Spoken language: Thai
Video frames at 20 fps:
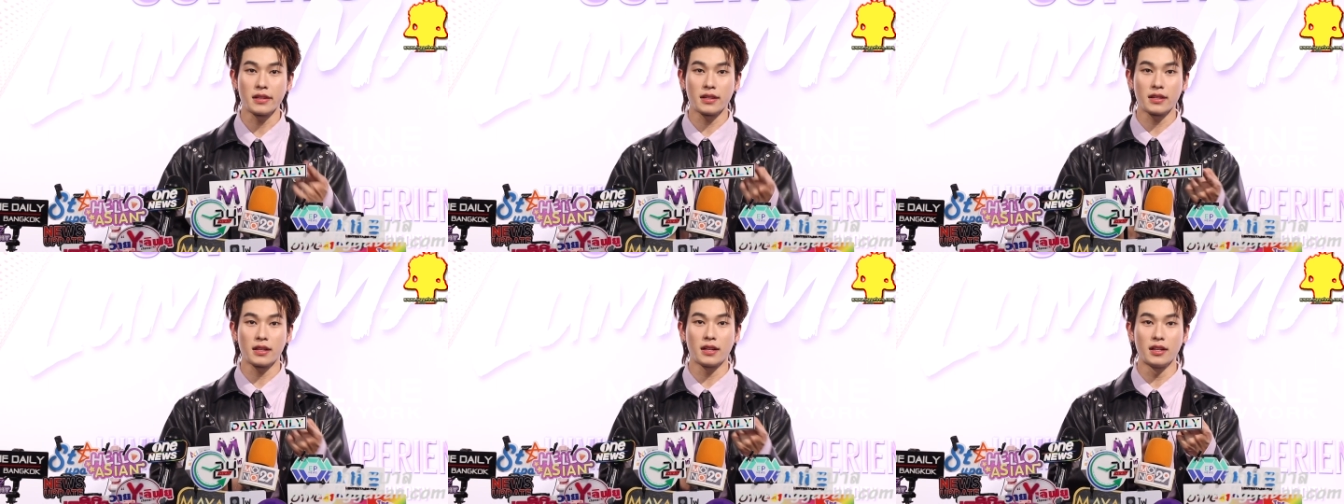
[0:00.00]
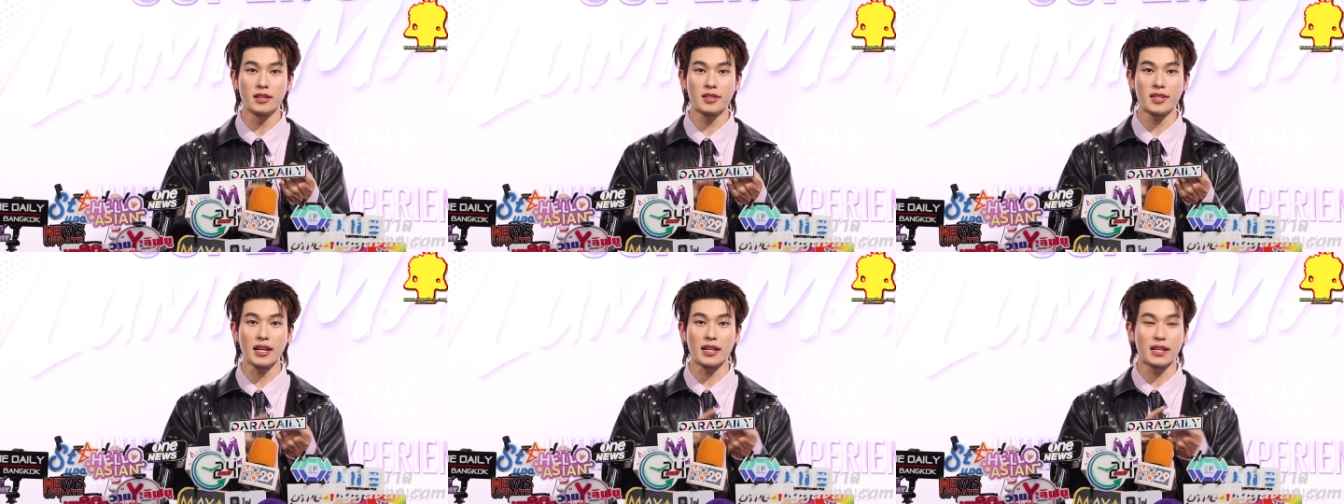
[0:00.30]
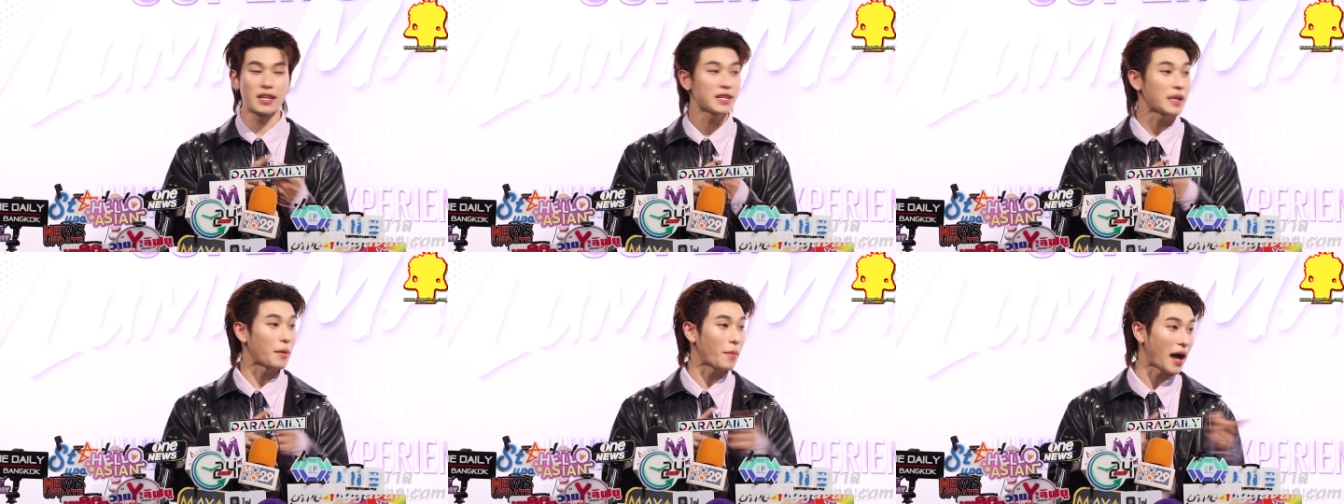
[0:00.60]
คือสิ่ง
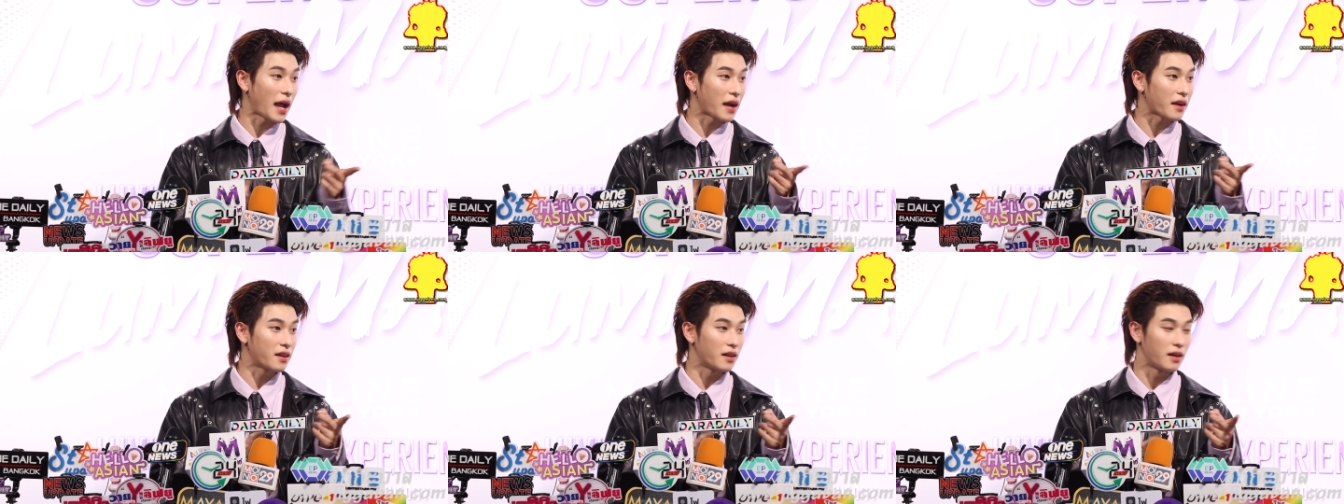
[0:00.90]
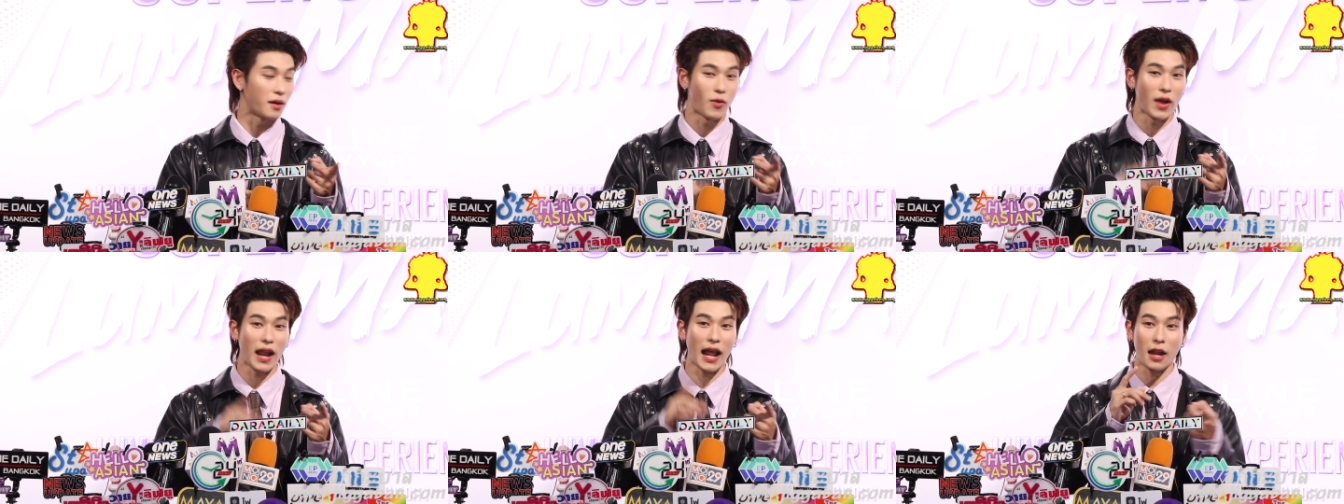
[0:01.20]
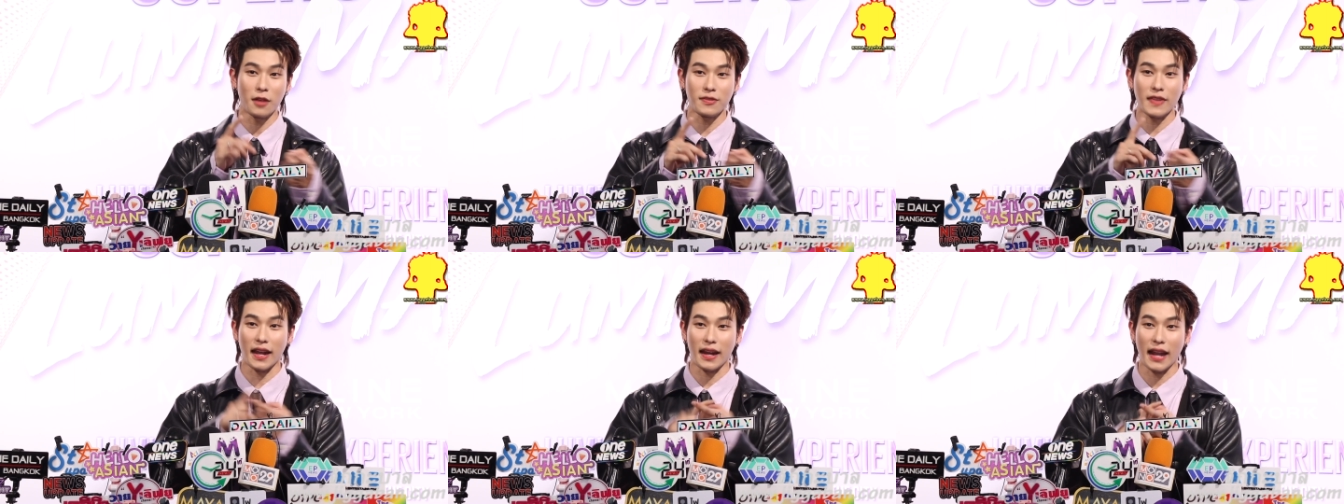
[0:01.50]
ที่สำคัญคือเวลา
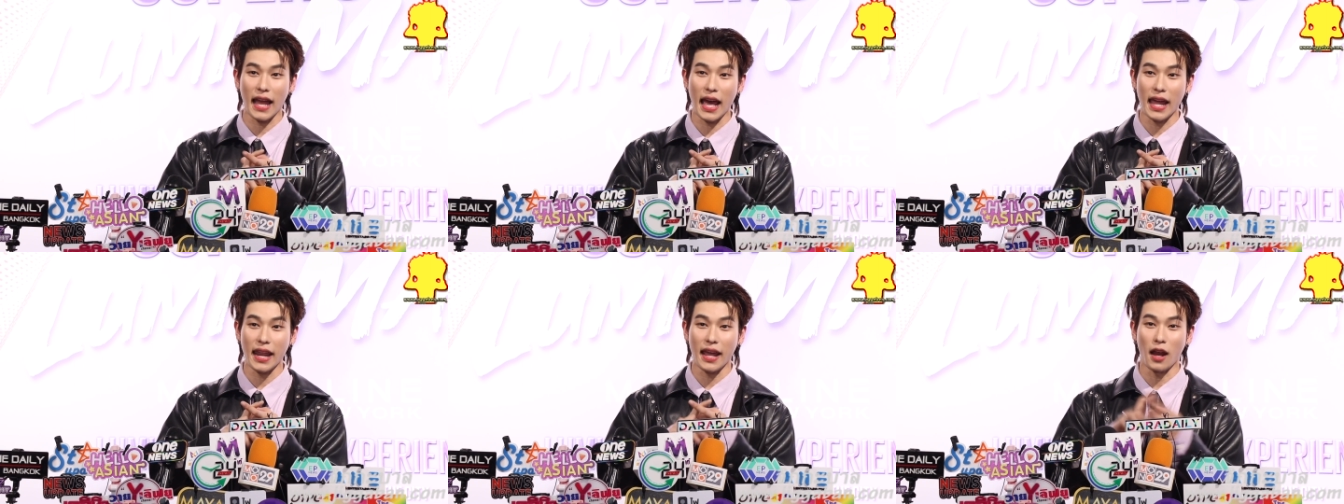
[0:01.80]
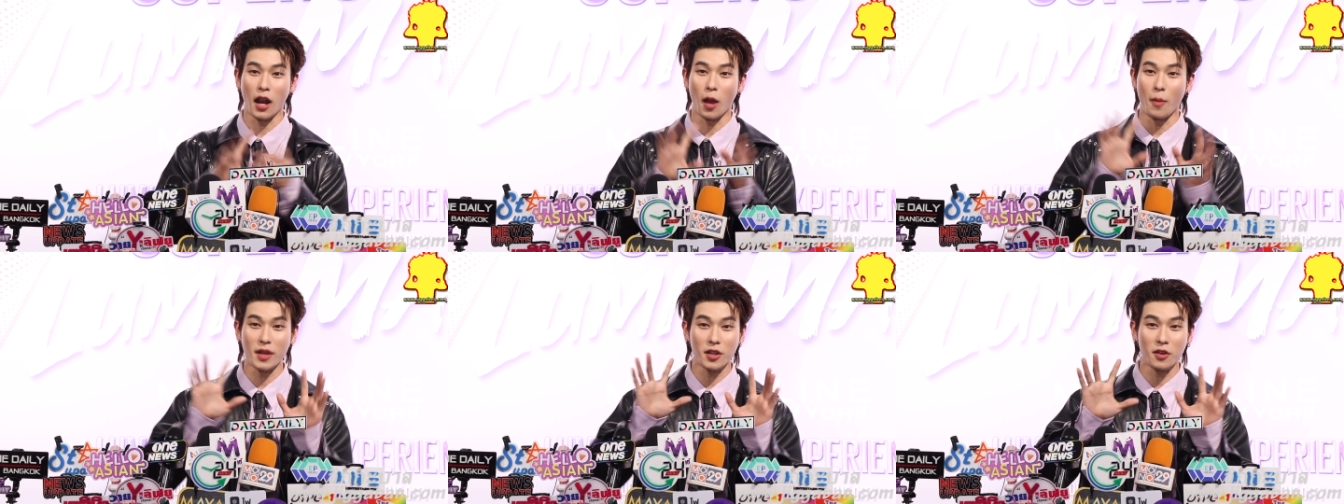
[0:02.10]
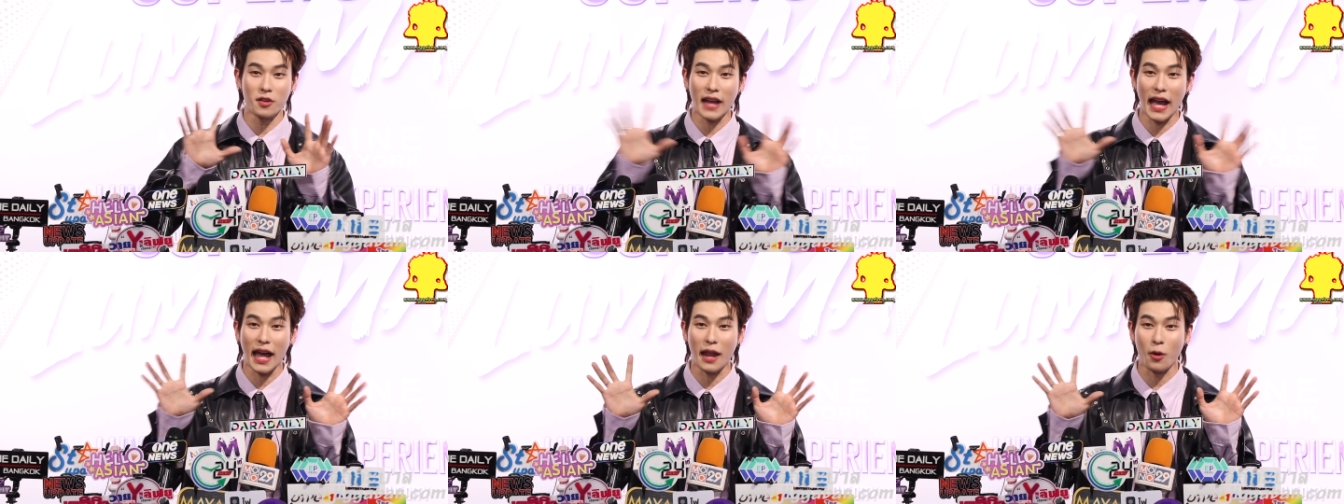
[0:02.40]
เราแต่งหน้าเนี่ยเราไม่ต้อ
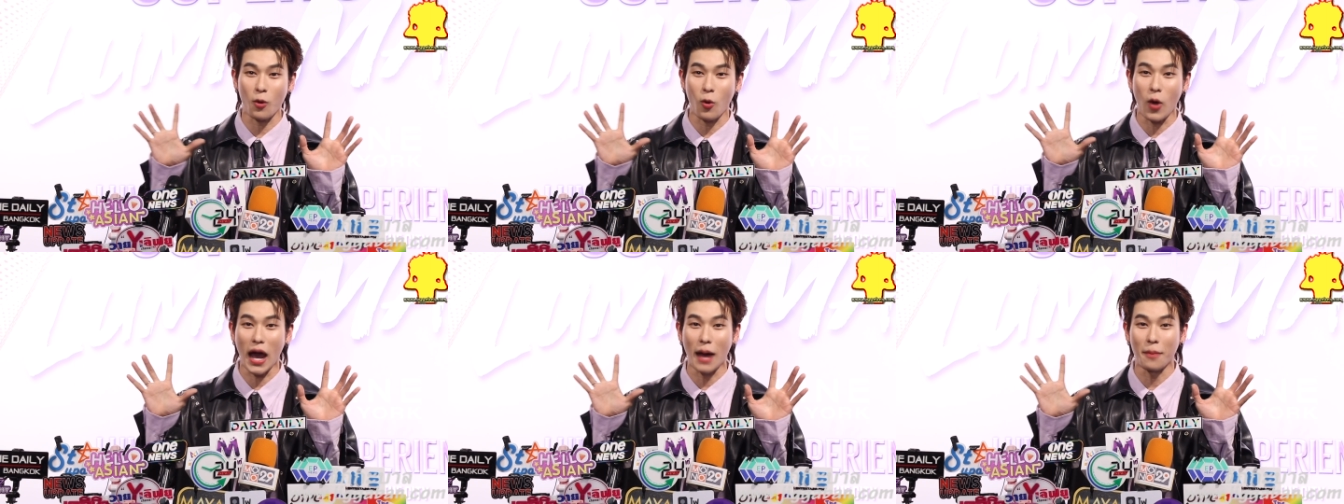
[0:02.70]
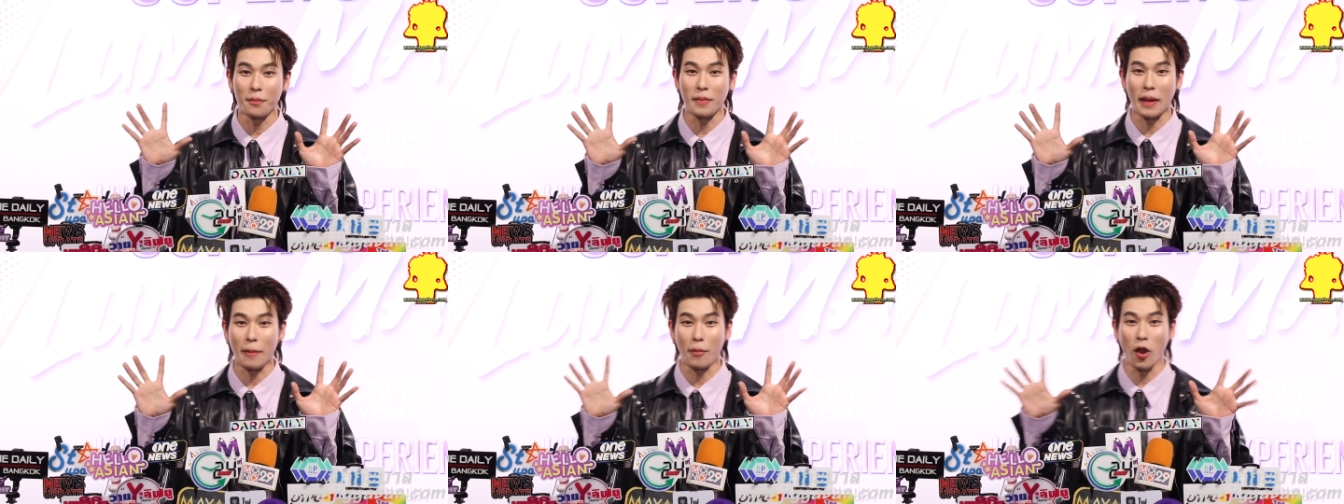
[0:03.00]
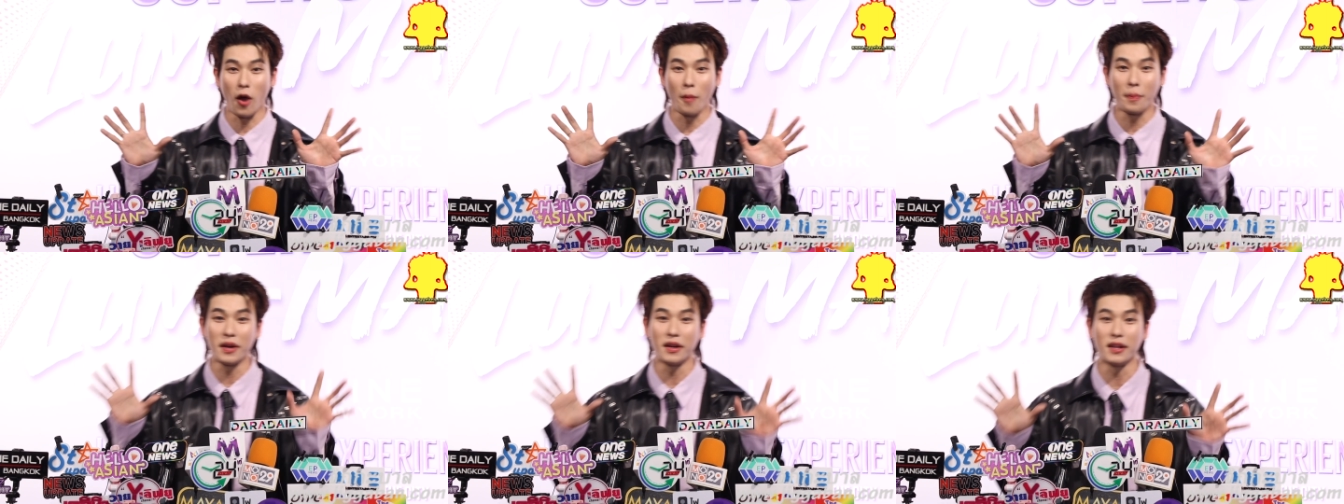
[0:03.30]
งการความแบบร
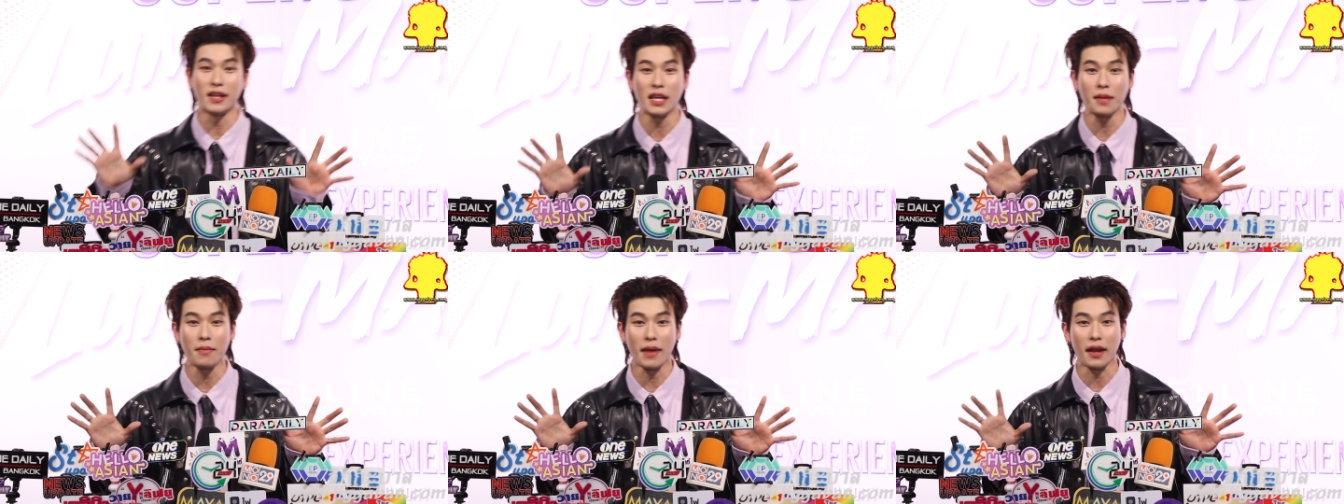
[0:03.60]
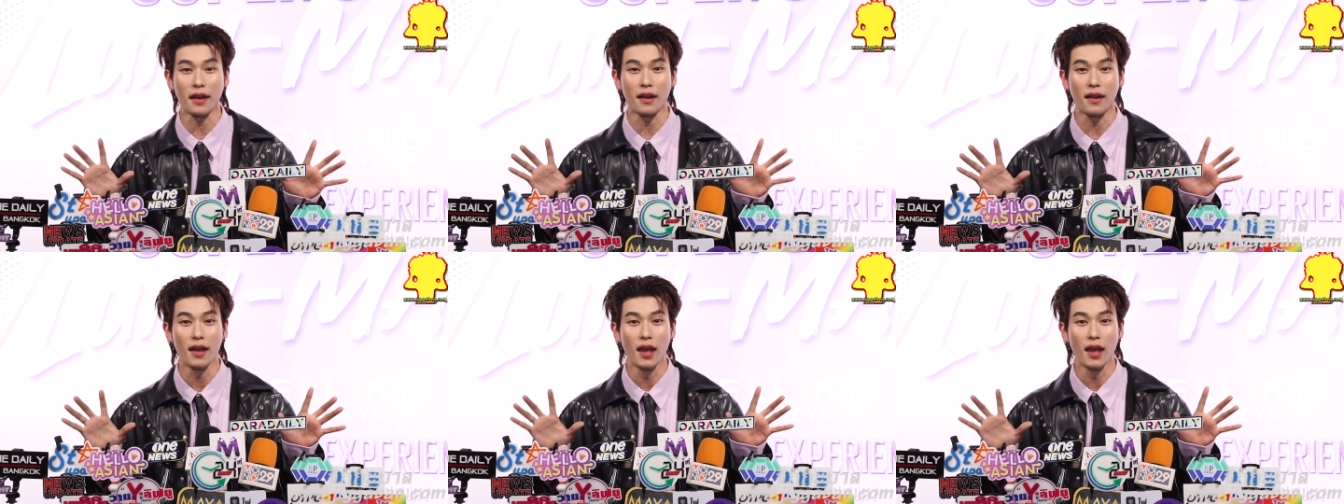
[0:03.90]
องพื้นที่มัน